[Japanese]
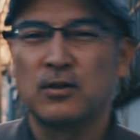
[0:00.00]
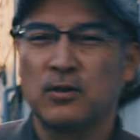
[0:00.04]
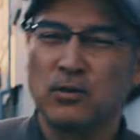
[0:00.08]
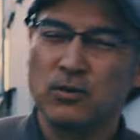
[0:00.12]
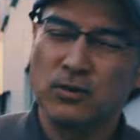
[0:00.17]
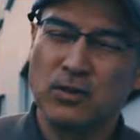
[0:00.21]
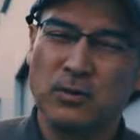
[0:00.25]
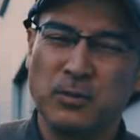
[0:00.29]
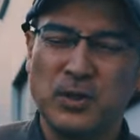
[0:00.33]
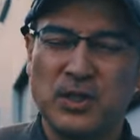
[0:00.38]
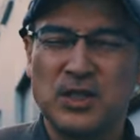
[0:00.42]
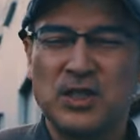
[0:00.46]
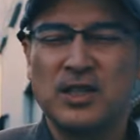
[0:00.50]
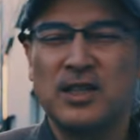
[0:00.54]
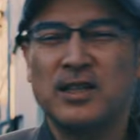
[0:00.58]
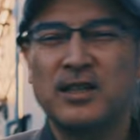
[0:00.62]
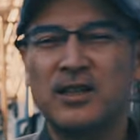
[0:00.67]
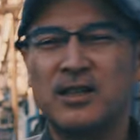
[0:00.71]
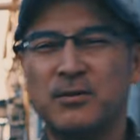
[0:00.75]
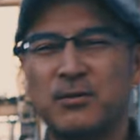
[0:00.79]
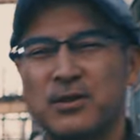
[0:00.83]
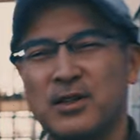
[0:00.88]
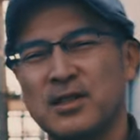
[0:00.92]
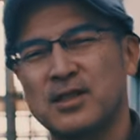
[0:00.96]
この道なん
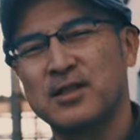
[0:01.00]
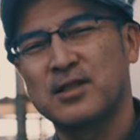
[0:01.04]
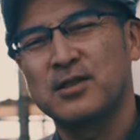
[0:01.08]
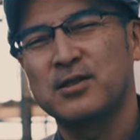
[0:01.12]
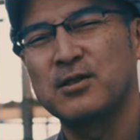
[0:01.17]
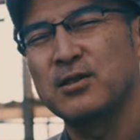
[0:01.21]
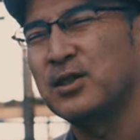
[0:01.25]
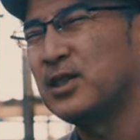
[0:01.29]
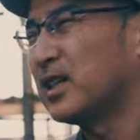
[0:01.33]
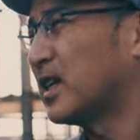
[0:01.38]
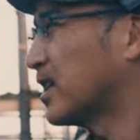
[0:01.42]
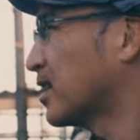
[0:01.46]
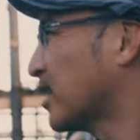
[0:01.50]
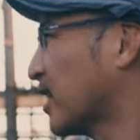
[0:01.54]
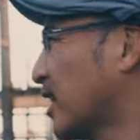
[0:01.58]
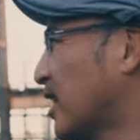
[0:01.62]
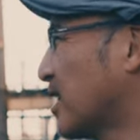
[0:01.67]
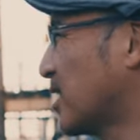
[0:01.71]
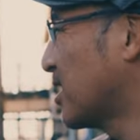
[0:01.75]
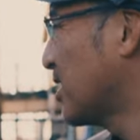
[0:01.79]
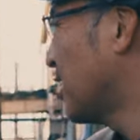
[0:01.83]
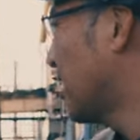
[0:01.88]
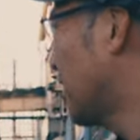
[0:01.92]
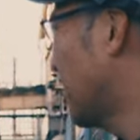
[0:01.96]
かもねすごい懐
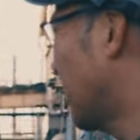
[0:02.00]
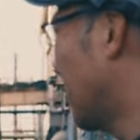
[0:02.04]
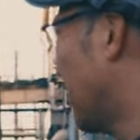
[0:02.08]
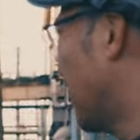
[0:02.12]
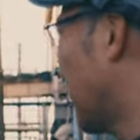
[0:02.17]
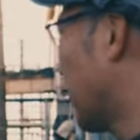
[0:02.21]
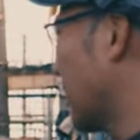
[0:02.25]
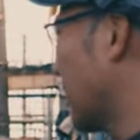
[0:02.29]
かしい懐